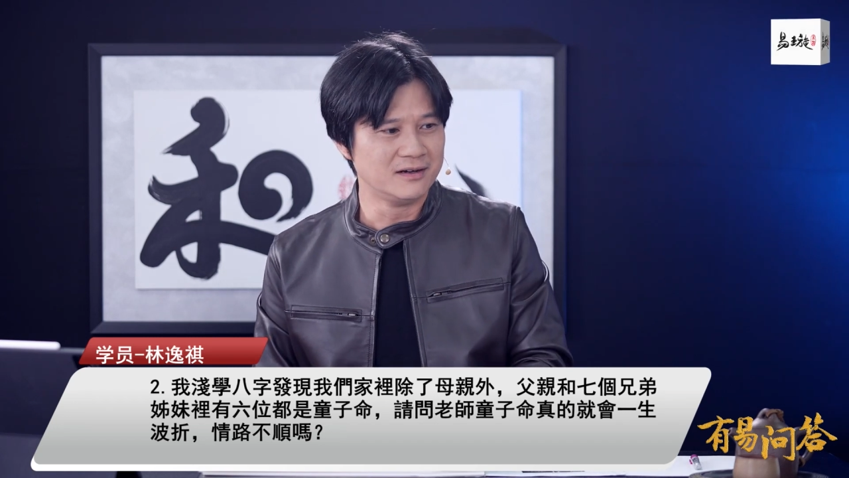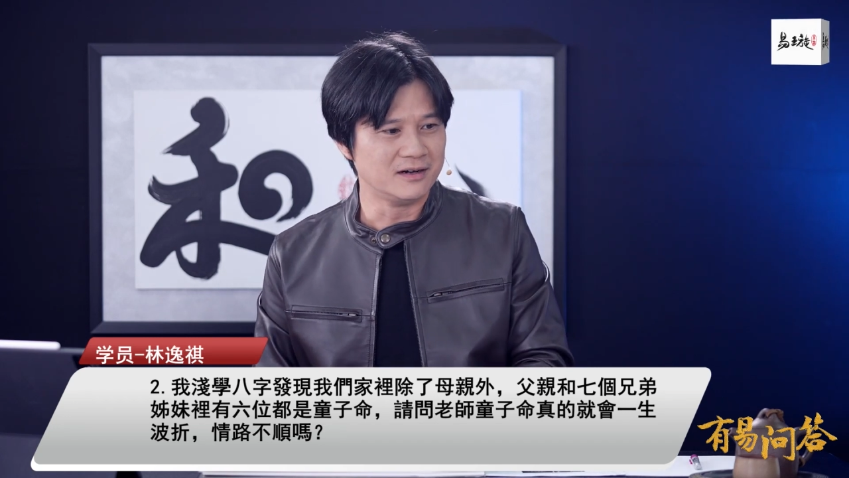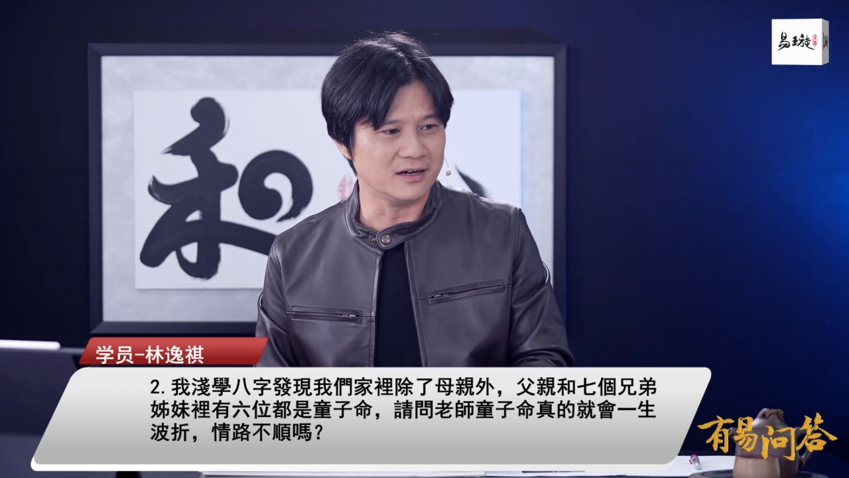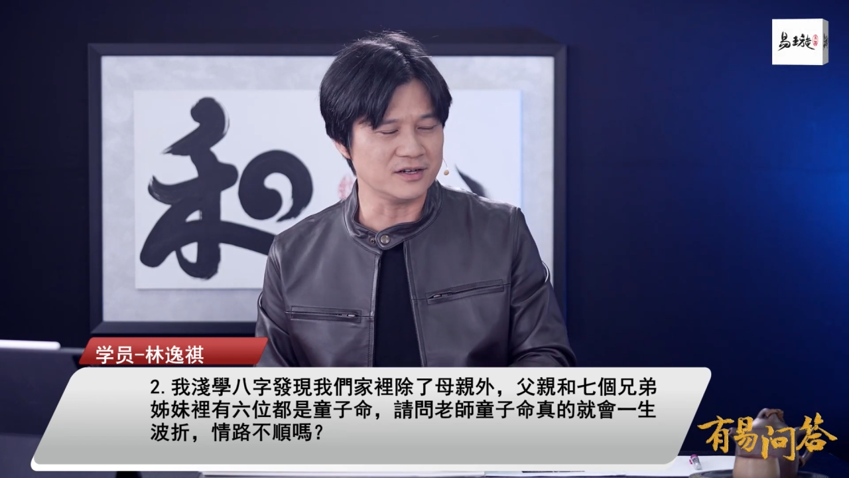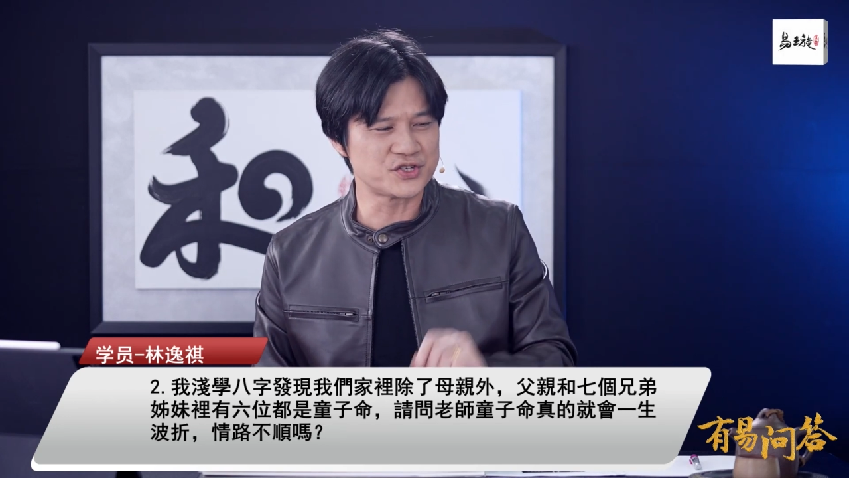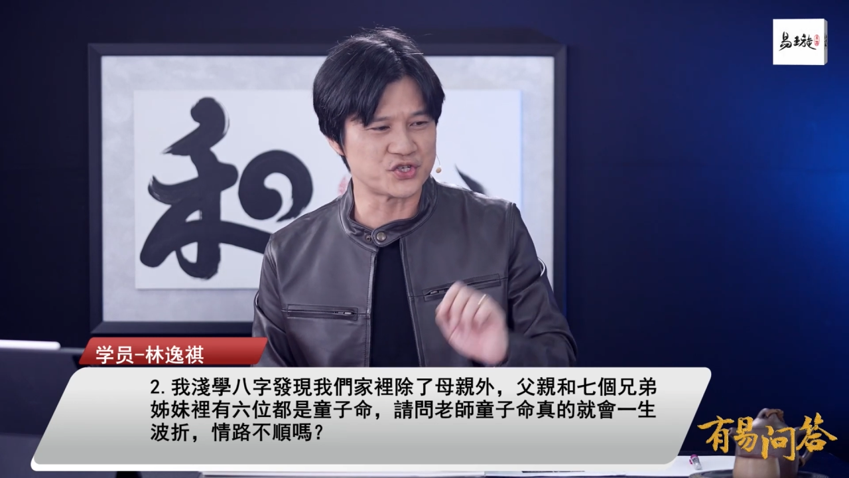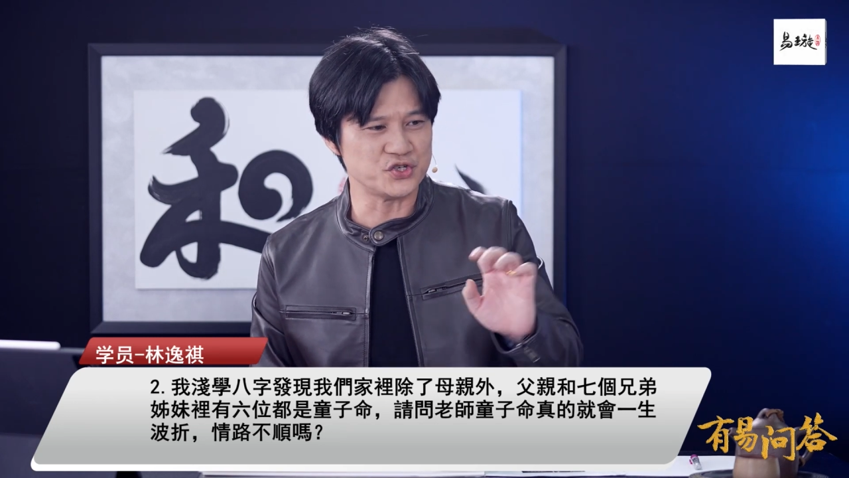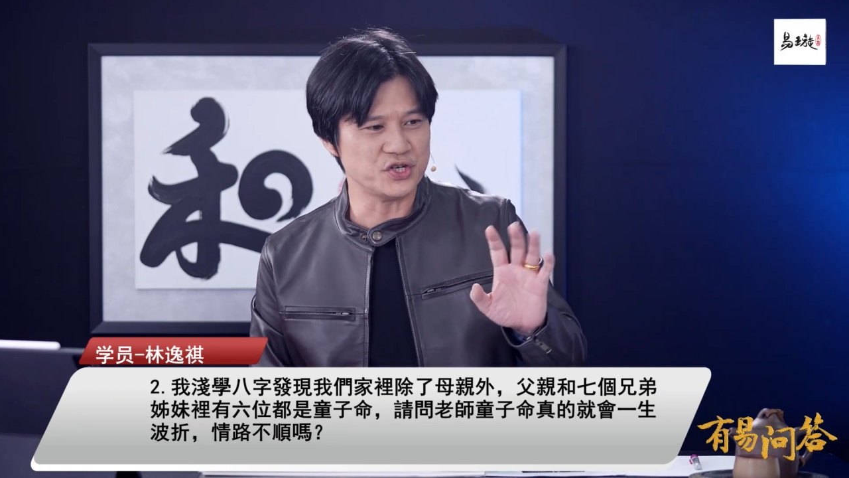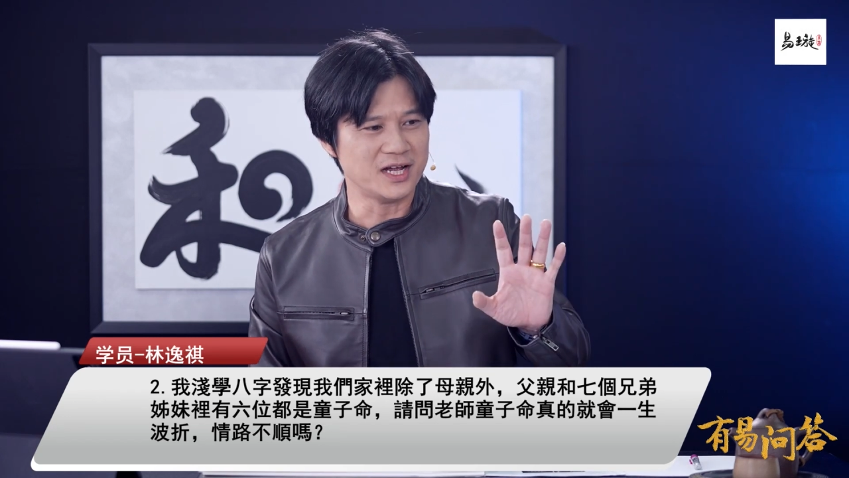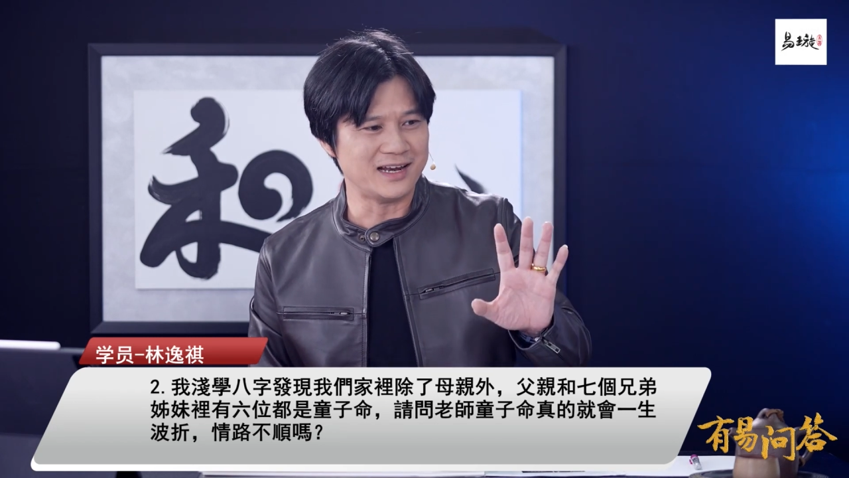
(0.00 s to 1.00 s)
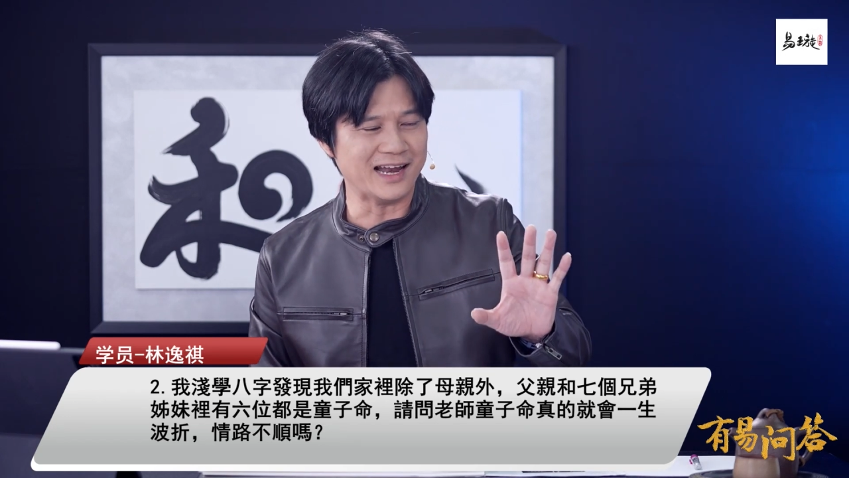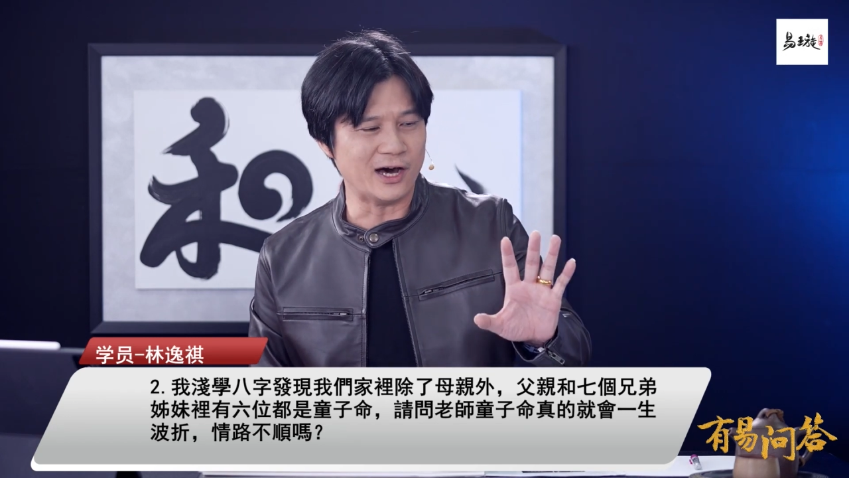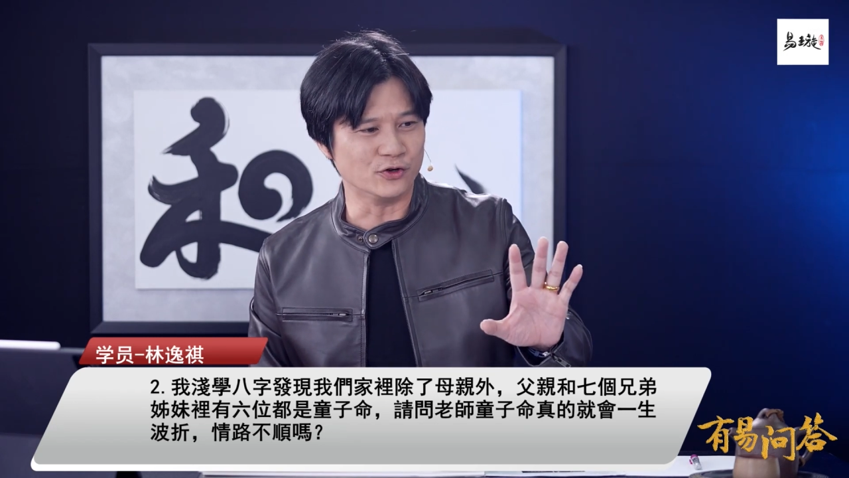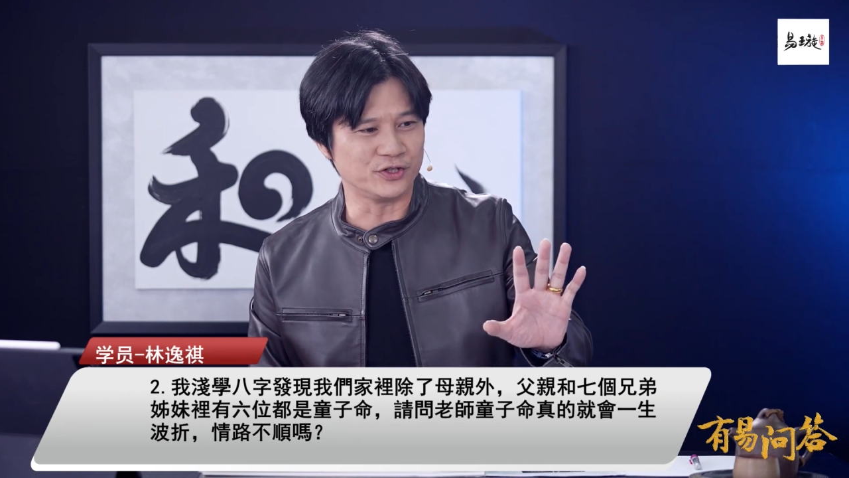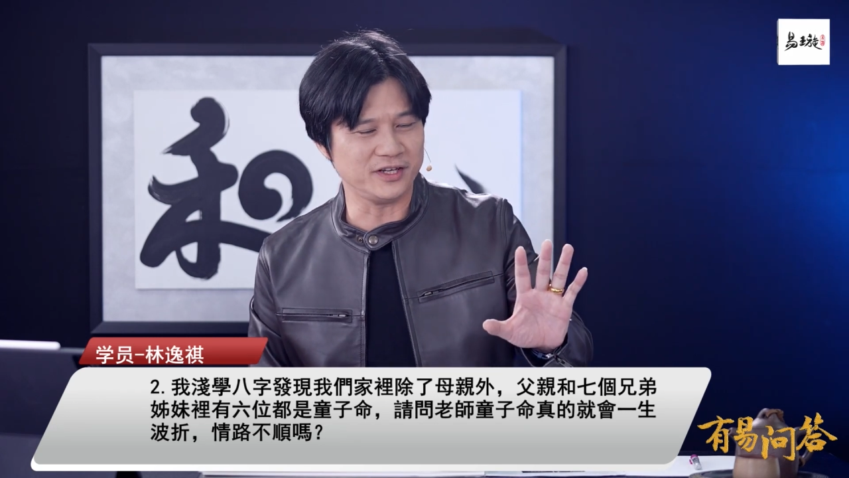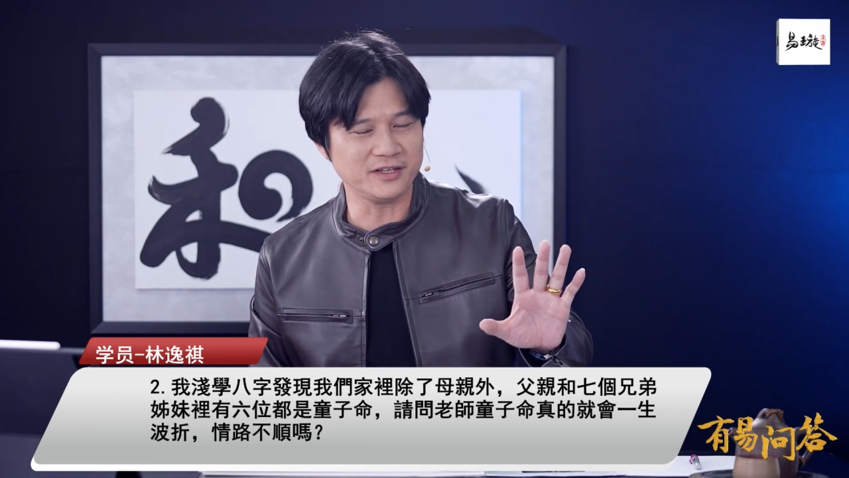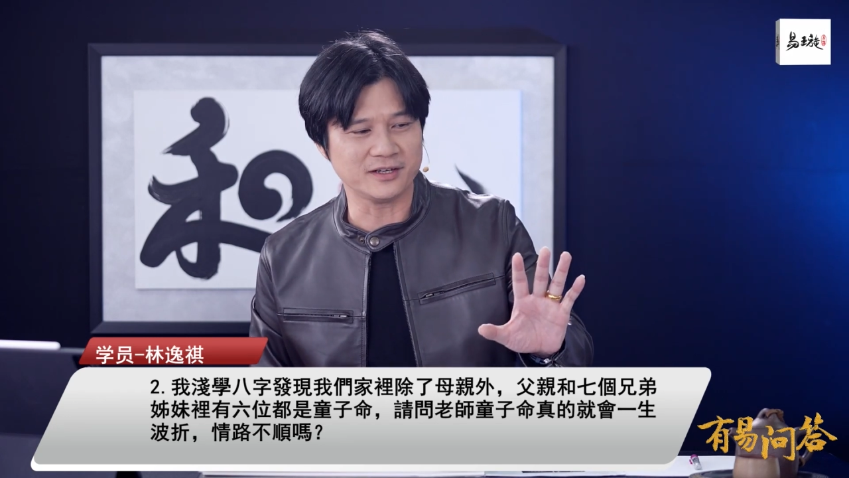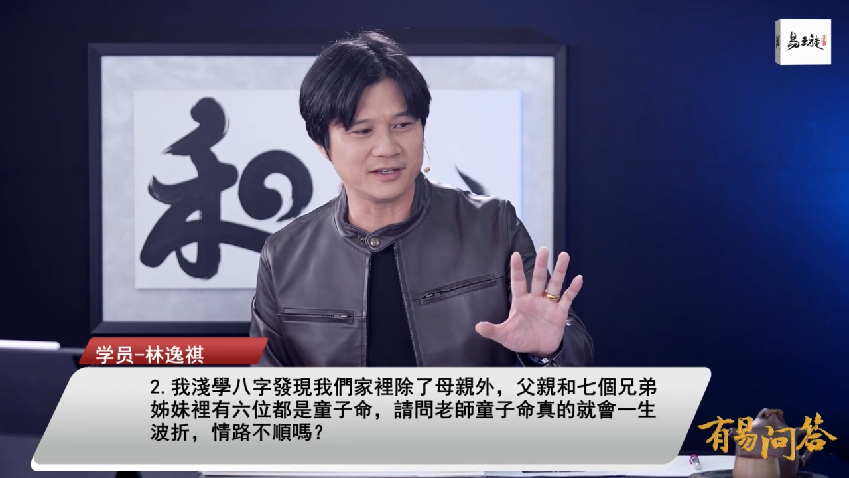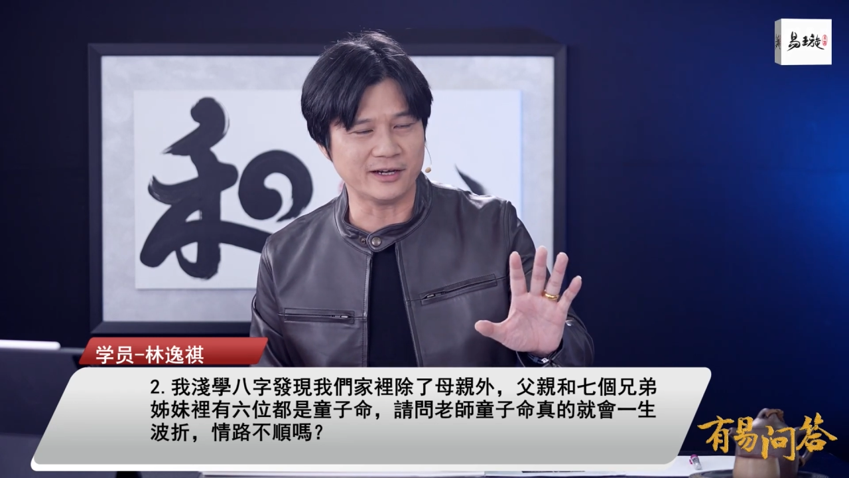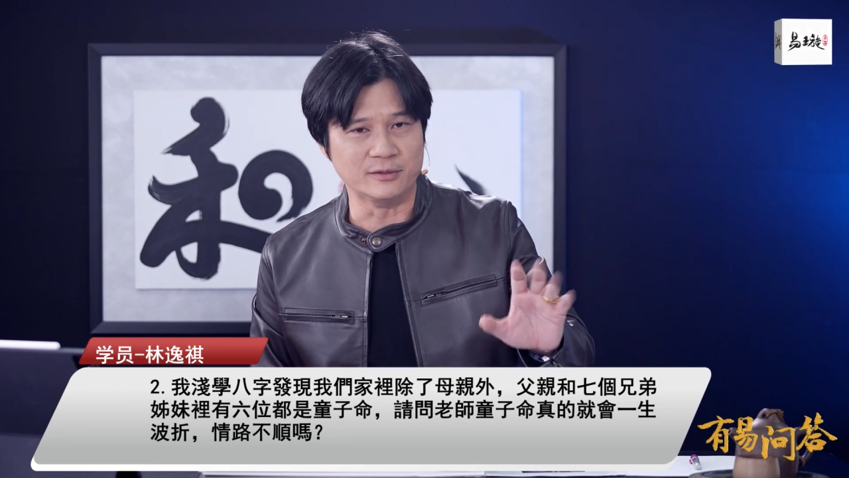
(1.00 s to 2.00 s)
何时老天
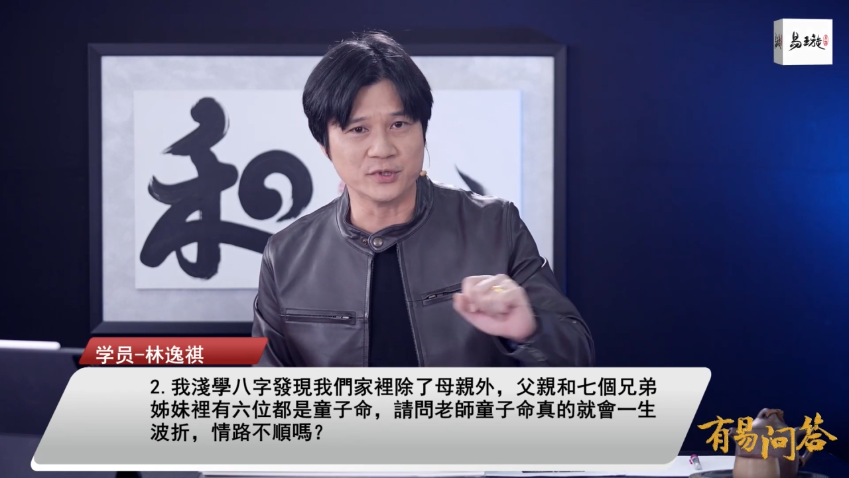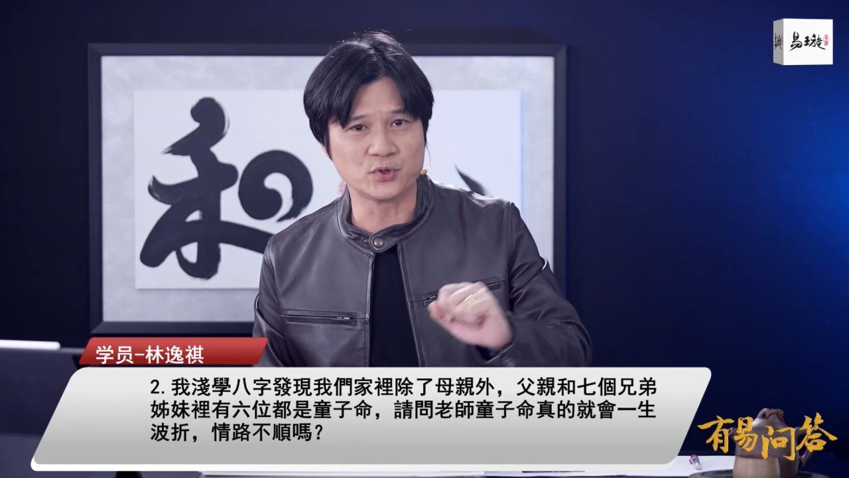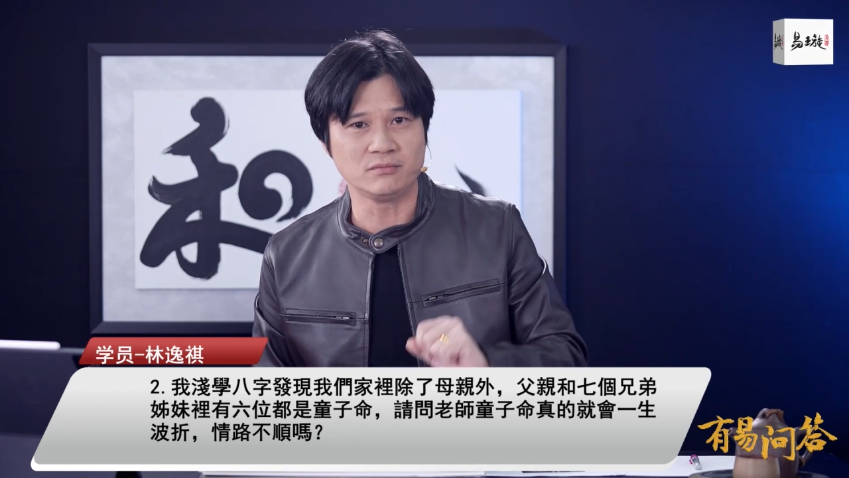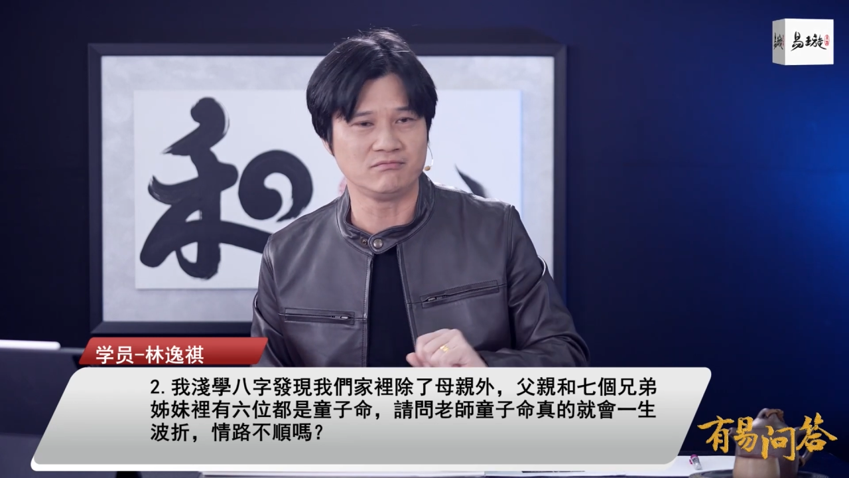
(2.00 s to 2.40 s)
爷要我们